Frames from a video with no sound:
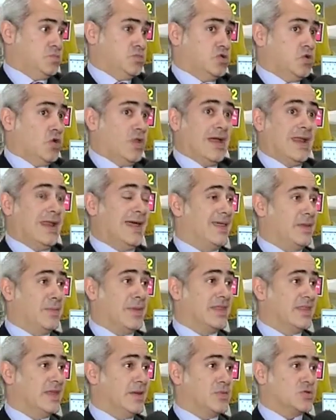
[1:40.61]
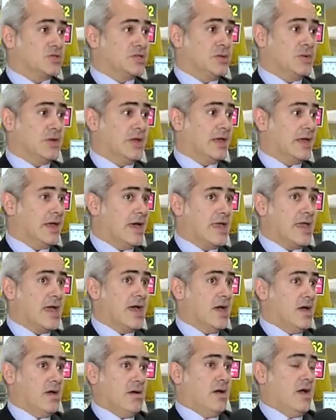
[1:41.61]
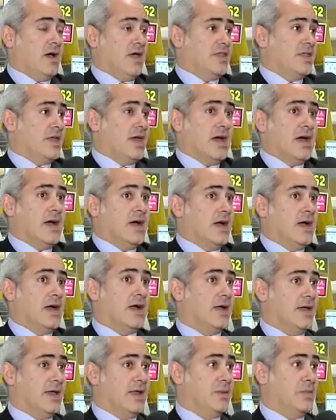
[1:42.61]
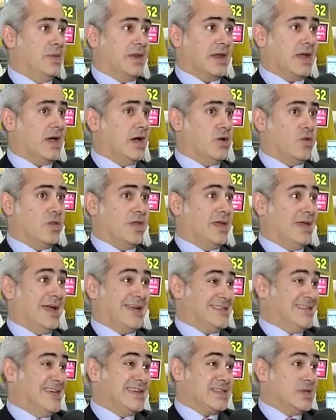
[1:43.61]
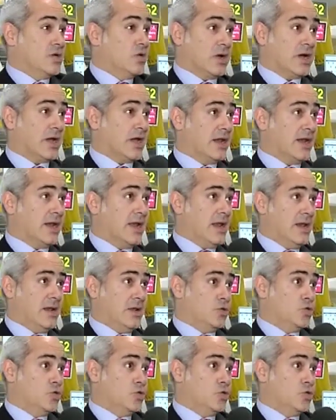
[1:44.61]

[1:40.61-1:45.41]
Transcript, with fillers: toda la demanda posible que haya hacia el mercado de asiático en general.